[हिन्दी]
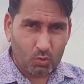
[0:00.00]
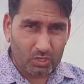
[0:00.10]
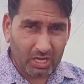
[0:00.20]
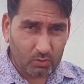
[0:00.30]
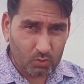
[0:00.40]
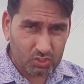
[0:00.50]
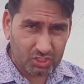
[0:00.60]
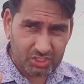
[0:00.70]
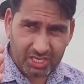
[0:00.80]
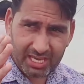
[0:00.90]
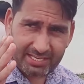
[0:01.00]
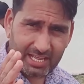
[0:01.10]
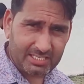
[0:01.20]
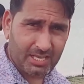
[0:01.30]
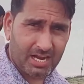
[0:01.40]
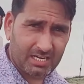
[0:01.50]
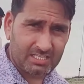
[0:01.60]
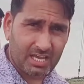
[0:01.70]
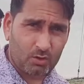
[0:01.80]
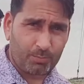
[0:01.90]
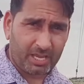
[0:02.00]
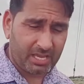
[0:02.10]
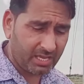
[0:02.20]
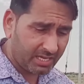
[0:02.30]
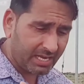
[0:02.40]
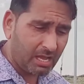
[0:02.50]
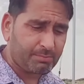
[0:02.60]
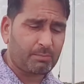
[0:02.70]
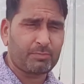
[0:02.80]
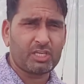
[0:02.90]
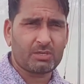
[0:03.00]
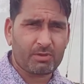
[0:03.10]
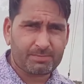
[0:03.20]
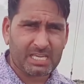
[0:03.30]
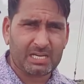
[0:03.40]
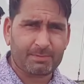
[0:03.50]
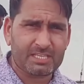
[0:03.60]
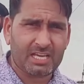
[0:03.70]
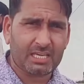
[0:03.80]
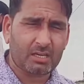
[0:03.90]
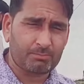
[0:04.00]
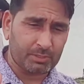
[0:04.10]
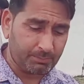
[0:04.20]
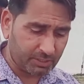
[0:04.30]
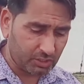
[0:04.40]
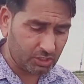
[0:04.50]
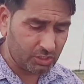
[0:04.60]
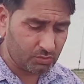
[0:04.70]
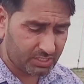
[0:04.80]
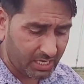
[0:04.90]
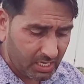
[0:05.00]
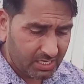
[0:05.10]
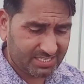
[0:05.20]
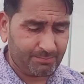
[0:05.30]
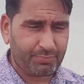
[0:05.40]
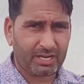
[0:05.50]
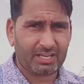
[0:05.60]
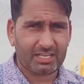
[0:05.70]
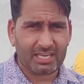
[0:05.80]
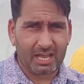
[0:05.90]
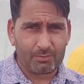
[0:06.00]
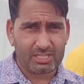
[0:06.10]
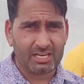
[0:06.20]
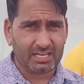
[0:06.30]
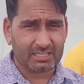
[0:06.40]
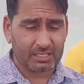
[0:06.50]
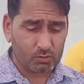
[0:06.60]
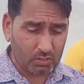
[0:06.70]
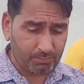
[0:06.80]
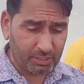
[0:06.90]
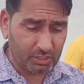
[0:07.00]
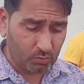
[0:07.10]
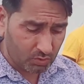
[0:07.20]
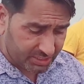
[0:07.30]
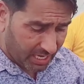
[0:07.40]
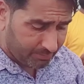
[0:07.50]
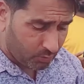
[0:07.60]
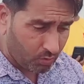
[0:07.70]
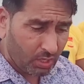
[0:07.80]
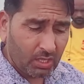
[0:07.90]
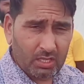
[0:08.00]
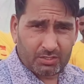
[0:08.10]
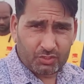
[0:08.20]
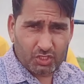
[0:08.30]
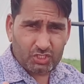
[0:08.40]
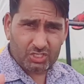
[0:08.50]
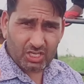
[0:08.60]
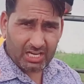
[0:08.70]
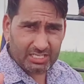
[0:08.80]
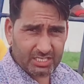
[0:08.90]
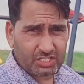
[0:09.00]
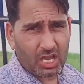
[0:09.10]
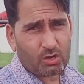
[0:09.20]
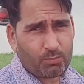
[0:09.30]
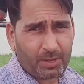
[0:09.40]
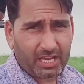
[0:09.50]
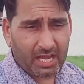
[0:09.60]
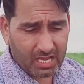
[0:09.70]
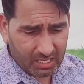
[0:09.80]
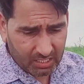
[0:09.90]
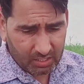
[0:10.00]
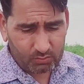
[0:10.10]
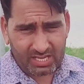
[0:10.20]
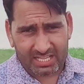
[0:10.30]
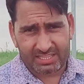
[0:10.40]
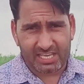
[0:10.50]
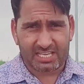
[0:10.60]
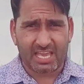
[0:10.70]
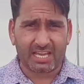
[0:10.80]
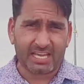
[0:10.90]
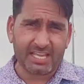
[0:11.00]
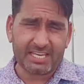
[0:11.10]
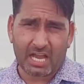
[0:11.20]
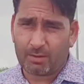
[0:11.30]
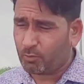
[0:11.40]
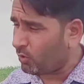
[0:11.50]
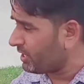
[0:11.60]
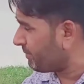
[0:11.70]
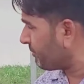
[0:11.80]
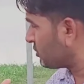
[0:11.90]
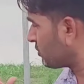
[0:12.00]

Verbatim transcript: टोटल कॉस्ट इसकी एक लाख साठ हजार रुपए है अगर आप कंपनी की वेबसाइट पे जाके कंपनी प्रतिनिधियों से संपर्क करके आवेदन करते हैं तो कंपनी की ओर से आपको तीस से चालीस हजार रुपए का अनुदान दिया जाएगा यानी आपको ये